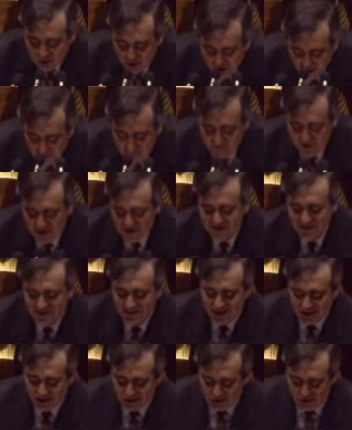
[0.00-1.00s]
Que
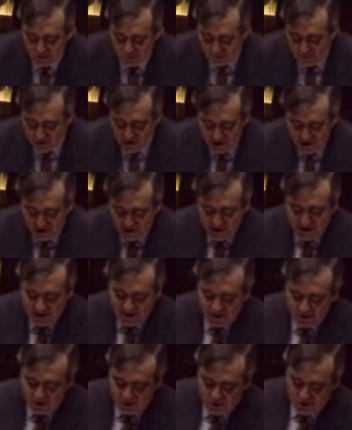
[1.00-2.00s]
penser d'une
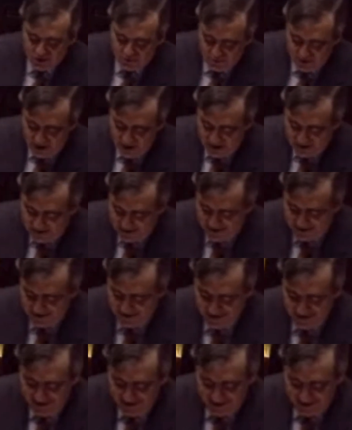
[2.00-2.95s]
politique économique